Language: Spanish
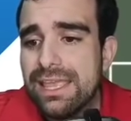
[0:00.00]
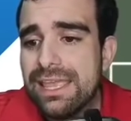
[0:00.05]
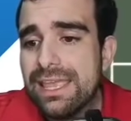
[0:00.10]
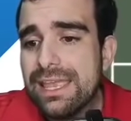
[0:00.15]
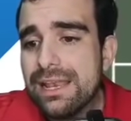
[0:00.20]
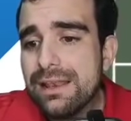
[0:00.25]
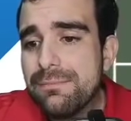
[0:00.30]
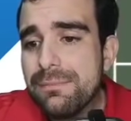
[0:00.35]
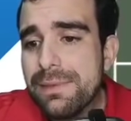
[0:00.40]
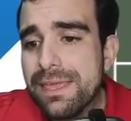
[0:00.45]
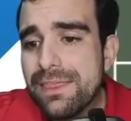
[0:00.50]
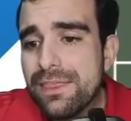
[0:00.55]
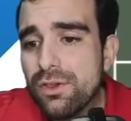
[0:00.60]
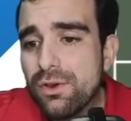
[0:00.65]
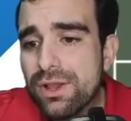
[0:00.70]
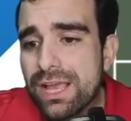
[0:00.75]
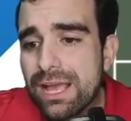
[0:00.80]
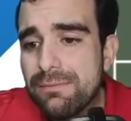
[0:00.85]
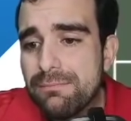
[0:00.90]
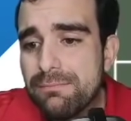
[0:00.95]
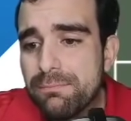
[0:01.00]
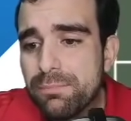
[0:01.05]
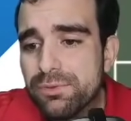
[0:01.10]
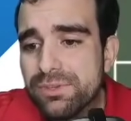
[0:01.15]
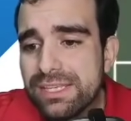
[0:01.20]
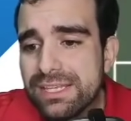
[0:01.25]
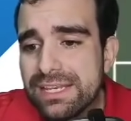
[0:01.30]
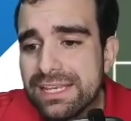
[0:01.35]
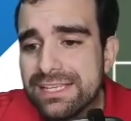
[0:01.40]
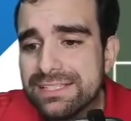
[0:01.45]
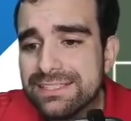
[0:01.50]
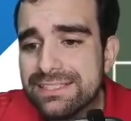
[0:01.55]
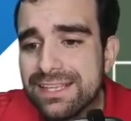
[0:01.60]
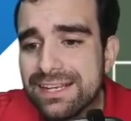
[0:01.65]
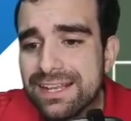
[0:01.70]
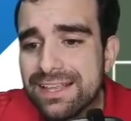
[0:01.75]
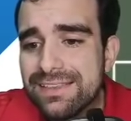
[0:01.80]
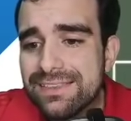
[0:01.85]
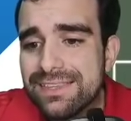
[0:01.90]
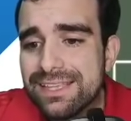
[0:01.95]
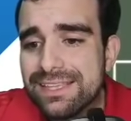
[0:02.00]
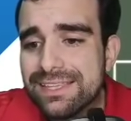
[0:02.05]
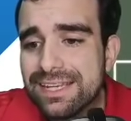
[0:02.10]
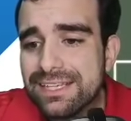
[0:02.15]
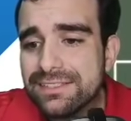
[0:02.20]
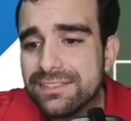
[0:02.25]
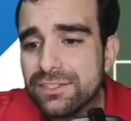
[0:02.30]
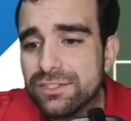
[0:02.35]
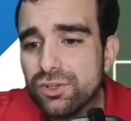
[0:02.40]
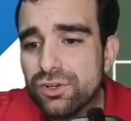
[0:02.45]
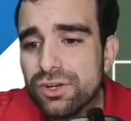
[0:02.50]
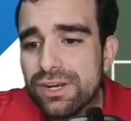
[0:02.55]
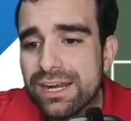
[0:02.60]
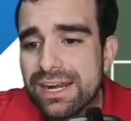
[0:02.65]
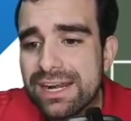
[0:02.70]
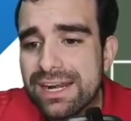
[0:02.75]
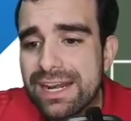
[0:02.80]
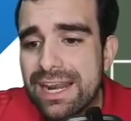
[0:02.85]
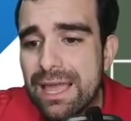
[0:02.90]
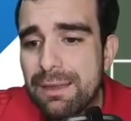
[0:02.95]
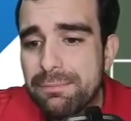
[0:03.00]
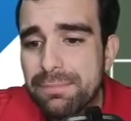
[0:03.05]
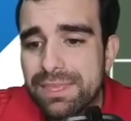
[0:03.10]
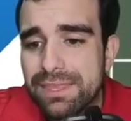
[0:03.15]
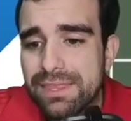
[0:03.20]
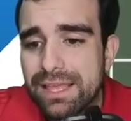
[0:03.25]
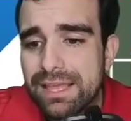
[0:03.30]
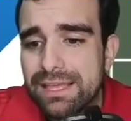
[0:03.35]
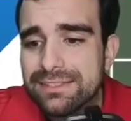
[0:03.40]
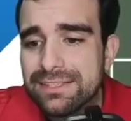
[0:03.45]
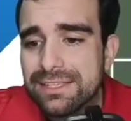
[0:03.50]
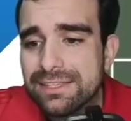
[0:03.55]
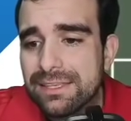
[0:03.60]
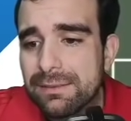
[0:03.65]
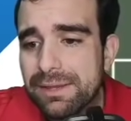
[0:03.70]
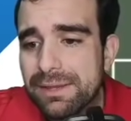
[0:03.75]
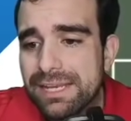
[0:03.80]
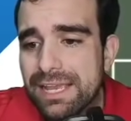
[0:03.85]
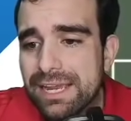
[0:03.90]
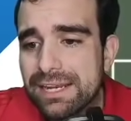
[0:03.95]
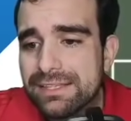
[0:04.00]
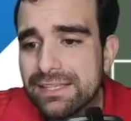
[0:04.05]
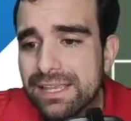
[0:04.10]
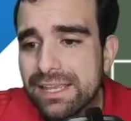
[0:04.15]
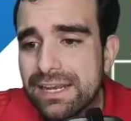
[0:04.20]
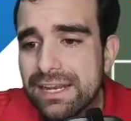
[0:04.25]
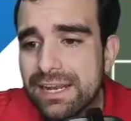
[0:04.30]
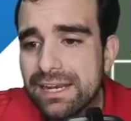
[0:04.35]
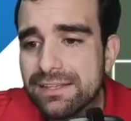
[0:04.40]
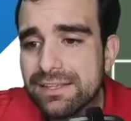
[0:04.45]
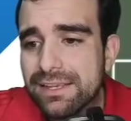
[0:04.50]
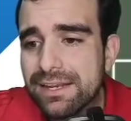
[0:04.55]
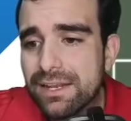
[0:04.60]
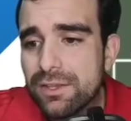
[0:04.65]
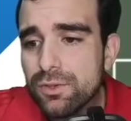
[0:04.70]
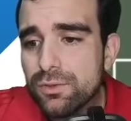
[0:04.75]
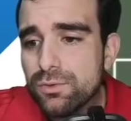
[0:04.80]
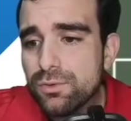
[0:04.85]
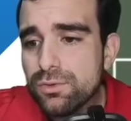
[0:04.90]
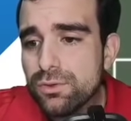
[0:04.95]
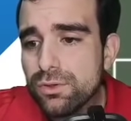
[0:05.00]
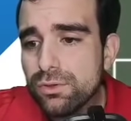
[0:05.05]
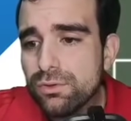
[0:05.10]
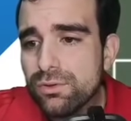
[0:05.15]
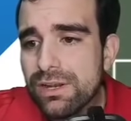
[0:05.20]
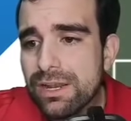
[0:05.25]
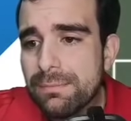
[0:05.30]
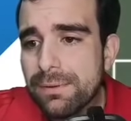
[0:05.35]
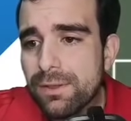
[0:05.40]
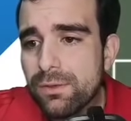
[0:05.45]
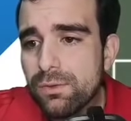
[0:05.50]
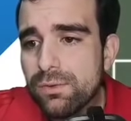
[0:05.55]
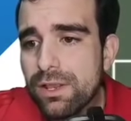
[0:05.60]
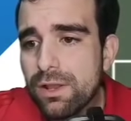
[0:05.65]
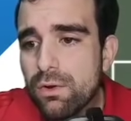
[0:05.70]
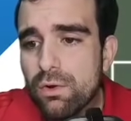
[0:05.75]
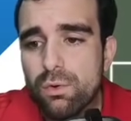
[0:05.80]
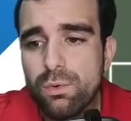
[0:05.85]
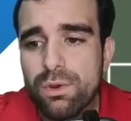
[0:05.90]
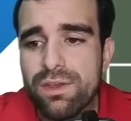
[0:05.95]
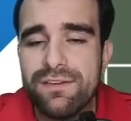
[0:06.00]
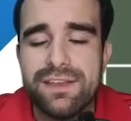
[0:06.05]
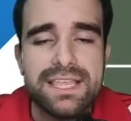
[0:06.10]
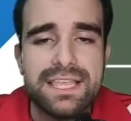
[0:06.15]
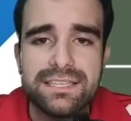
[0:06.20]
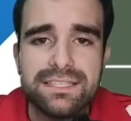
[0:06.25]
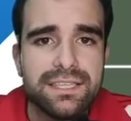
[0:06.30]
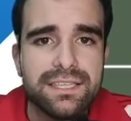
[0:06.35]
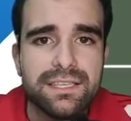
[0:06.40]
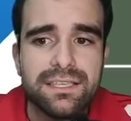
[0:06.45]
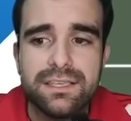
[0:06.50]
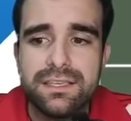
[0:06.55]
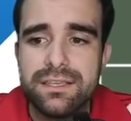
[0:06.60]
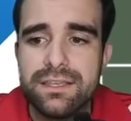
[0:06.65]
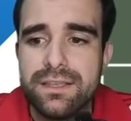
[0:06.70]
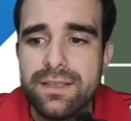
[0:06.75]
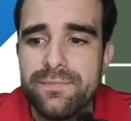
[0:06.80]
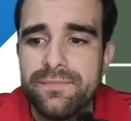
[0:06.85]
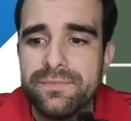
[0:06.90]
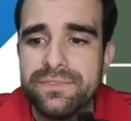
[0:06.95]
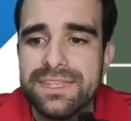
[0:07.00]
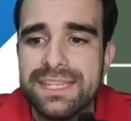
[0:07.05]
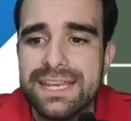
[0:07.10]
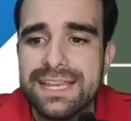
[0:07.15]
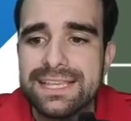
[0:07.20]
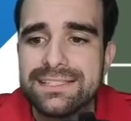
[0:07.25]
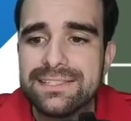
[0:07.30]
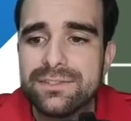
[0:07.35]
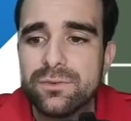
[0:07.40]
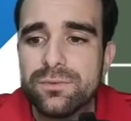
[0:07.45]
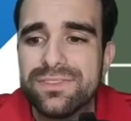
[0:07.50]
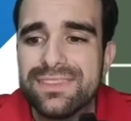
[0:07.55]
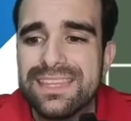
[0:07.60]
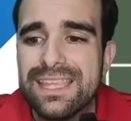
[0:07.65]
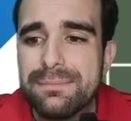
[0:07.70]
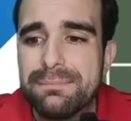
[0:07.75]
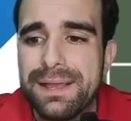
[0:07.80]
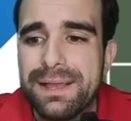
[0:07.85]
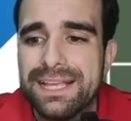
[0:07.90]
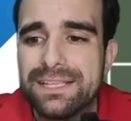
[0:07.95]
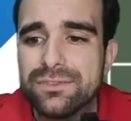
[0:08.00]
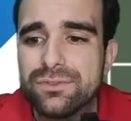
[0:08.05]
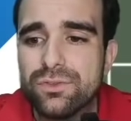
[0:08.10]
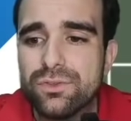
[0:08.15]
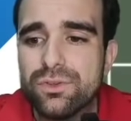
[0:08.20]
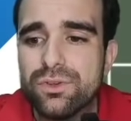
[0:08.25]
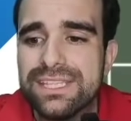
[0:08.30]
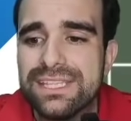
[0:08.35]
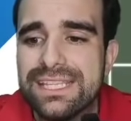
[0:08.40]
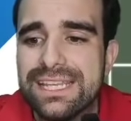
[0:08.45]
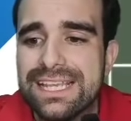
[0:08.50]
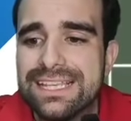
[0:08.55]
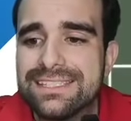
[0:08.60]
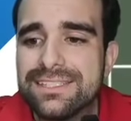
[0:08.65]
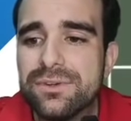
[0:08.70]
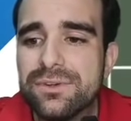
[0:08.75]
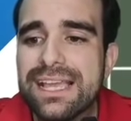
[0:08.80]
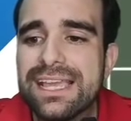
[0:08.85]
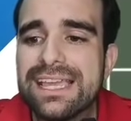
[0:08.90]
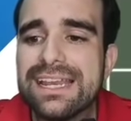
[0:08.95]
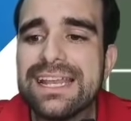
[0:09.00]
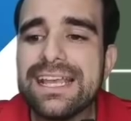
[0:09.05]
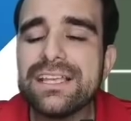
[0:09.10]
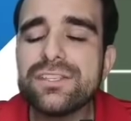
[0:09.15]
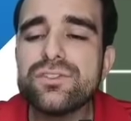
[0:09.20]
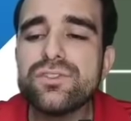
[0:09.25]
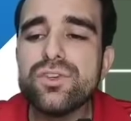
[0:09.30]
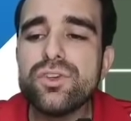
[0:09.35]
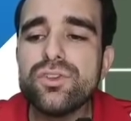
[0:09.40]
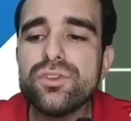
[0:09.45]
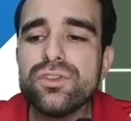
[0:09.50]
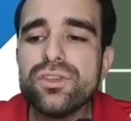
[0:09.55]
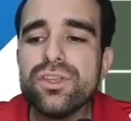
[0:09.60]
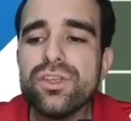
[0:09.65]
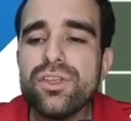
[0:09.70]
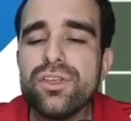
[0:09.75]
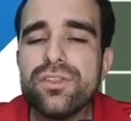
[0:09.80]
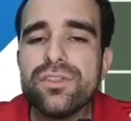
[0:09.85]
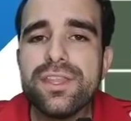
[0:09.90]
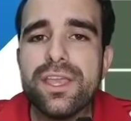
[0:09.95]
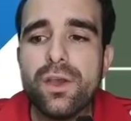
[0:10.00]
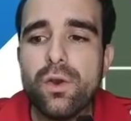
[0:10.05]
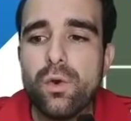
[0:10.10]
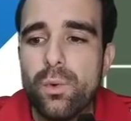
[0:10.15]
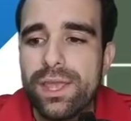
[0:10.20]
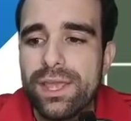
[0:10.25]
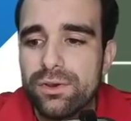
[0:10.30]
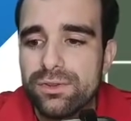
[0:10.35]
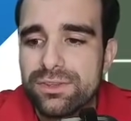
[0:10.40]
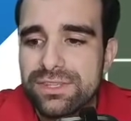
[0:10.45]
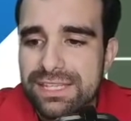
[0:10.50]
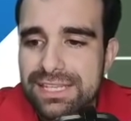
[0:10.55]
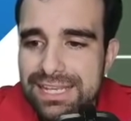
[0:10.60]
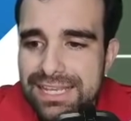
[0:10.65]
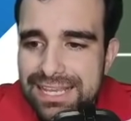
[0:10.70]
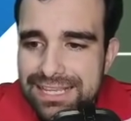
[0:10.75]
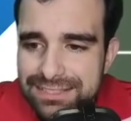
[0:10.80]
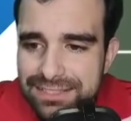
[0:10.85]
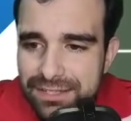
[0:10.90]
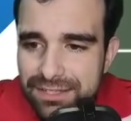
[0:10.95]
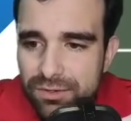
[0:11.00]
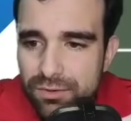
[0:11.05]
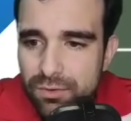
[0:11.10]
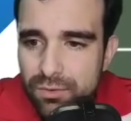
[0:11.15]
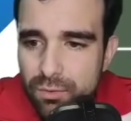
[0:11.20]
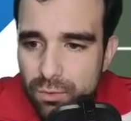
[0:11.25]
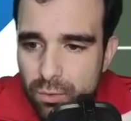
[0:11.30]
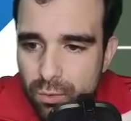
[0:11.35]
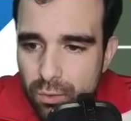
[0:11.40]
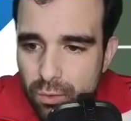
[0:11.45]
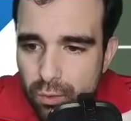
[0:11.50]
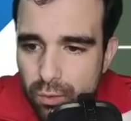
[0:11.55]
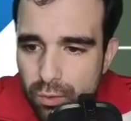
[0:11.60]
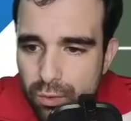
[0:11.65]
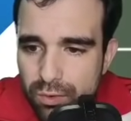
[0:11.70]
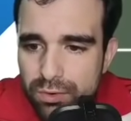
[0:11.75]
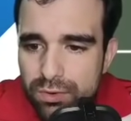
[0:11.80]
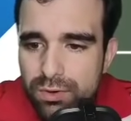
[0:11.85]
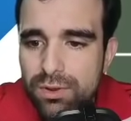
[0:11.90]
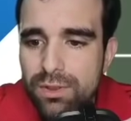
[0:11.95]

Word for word: El medio campo tiene que ser de transición rápida. Santa María, Cartagena, Cartagena, Yotun, Yotun la Padura o Cueva. Y así. Tiene que ser de paso, no tiene que ser una creación de juego. Tiene que ser un